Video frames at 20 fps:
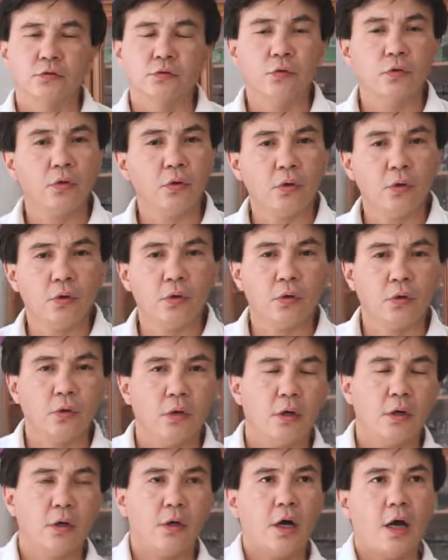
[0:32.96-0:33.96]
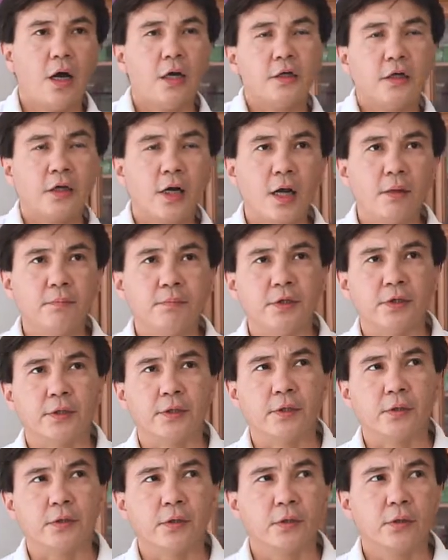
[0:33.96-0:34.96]
До
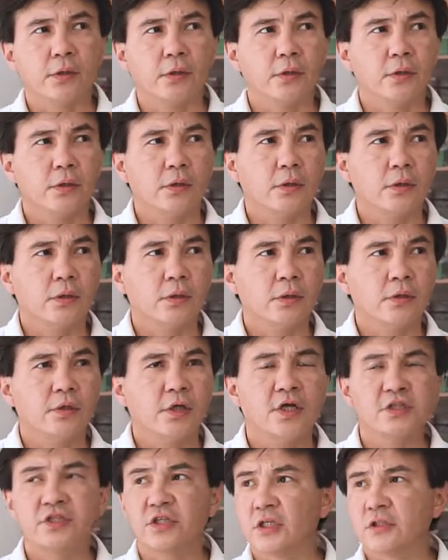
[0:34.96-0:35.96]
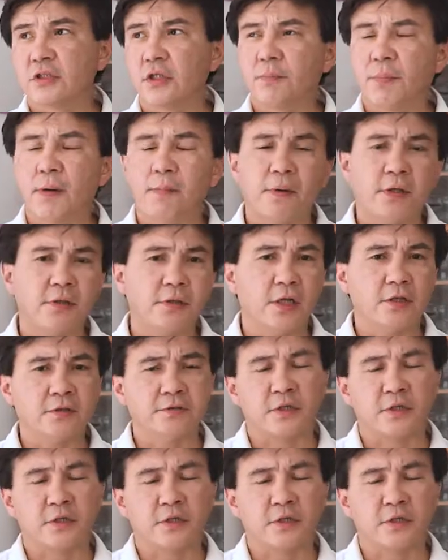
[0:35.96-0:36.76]
Аль-Рами я часто попадал в